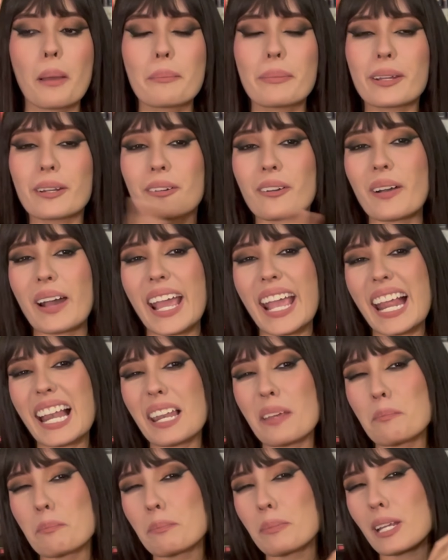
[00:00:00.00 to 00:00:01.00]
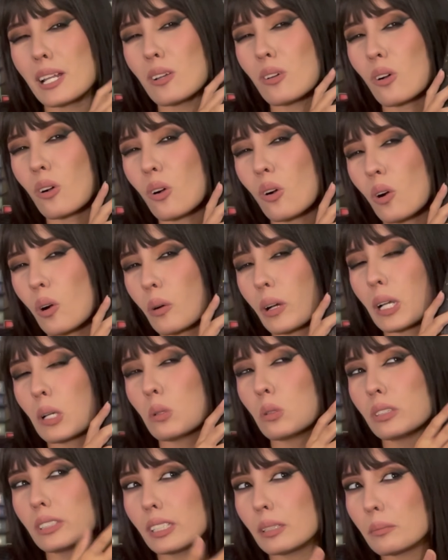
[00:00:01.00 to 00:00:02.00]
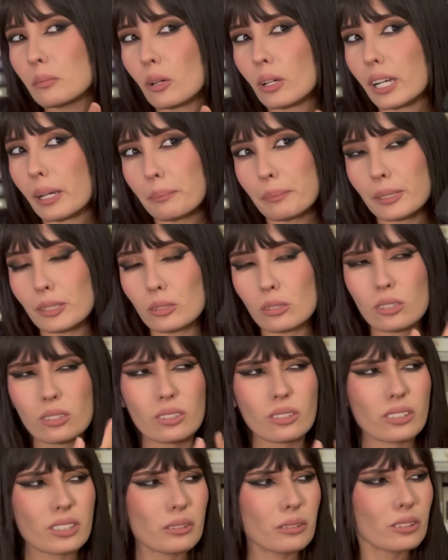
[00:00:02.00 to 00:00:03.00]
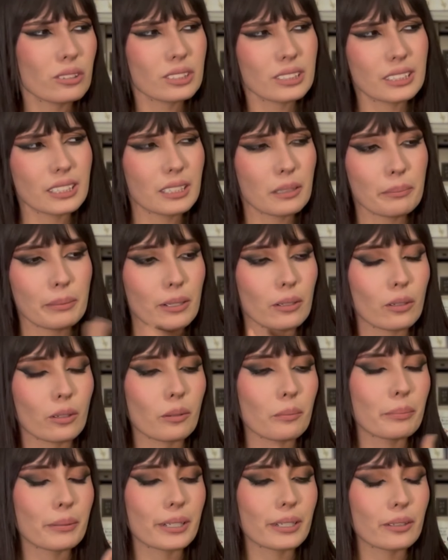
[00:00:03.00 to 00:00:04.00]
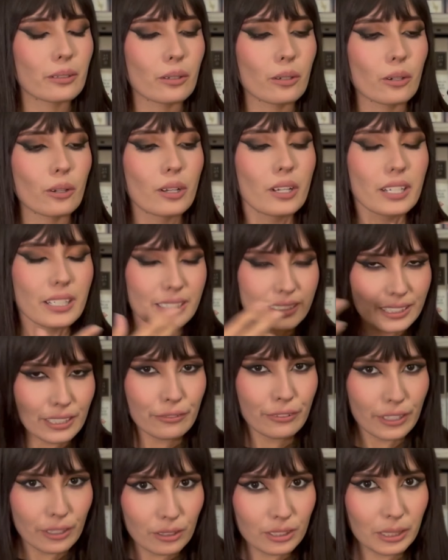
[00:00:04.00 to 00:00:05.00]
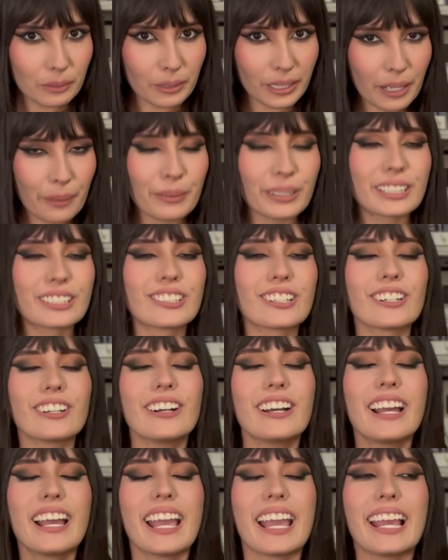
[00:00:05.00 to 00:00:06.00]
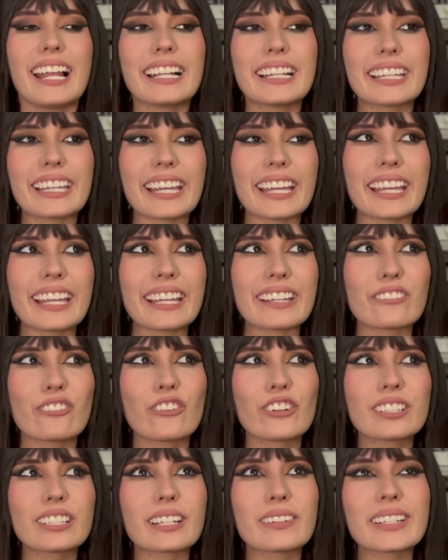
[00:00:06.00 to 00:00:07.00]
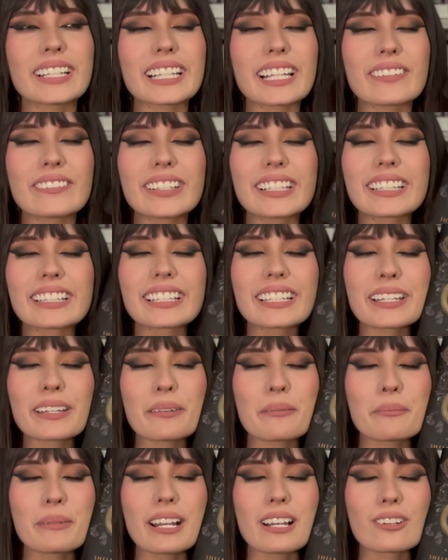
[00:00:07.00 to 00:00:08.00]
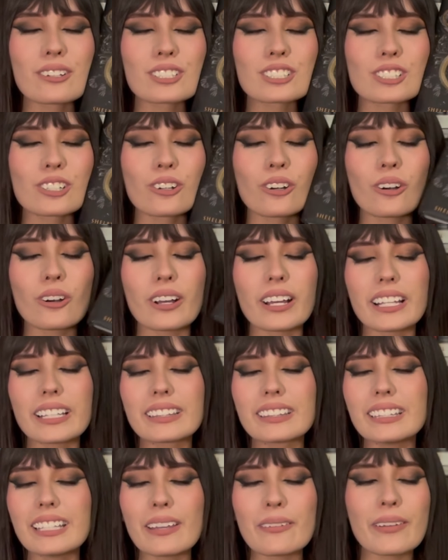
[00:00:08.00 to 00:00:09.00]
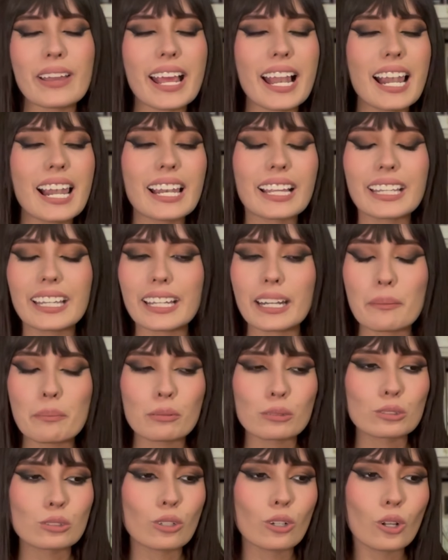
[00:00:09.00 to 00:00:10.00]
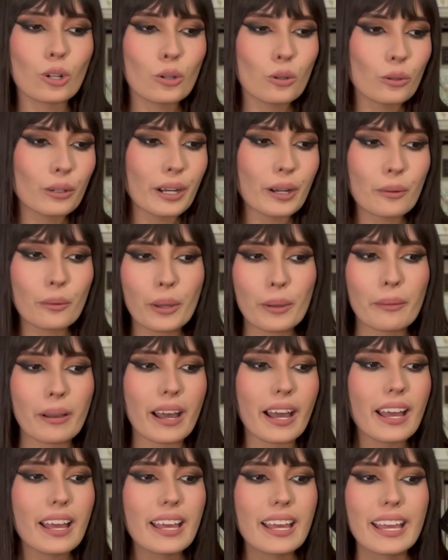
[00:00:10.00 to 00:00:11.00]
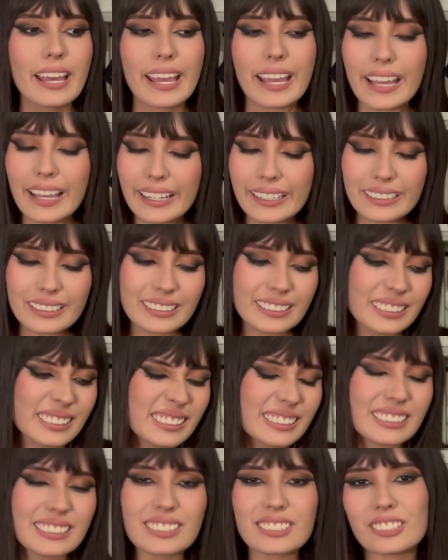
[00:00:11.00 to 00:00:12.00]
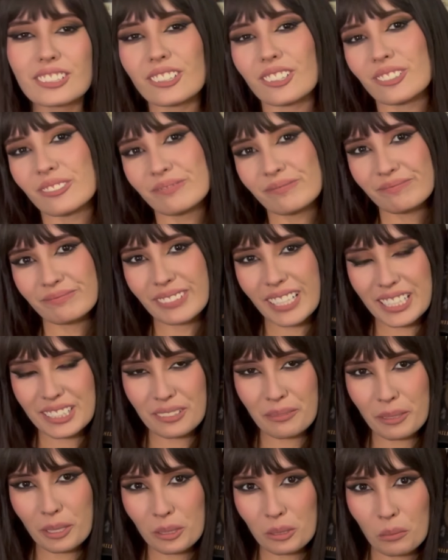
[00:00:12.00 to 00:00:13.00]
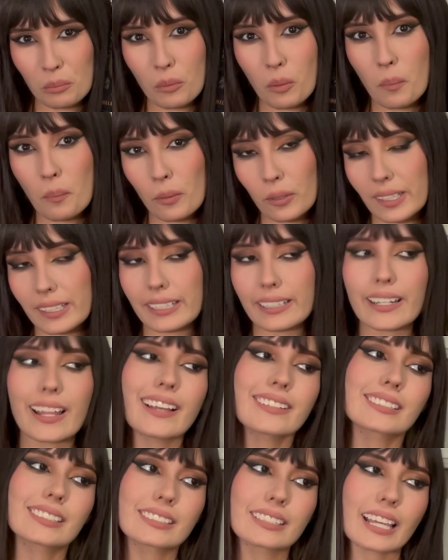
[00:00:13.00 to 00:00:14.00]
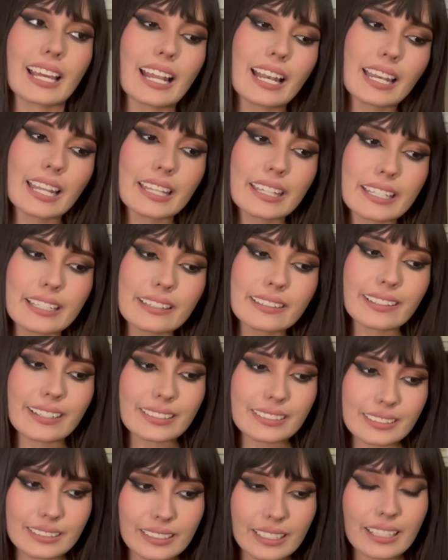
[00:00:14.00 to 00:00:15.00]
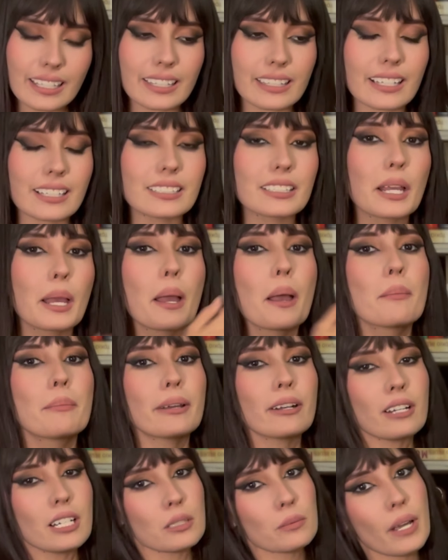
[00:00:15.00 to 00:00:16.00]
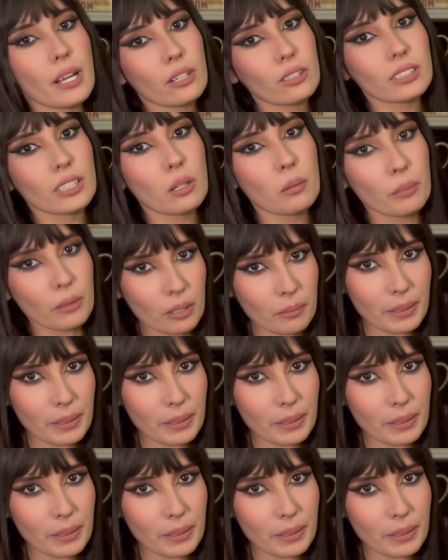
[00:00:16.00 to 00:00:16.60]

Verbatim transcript: pero el epílogo, el último capítulo, no recuerdo si tiene epílogo, pero sí fue el último capítulo, el que fue tremendamente meloso, nivel crepúsculo luna nueva. Ay, no, eso me lo tomó un poquitín, así es que le di tres estrellitas, pero les voy a contar un poco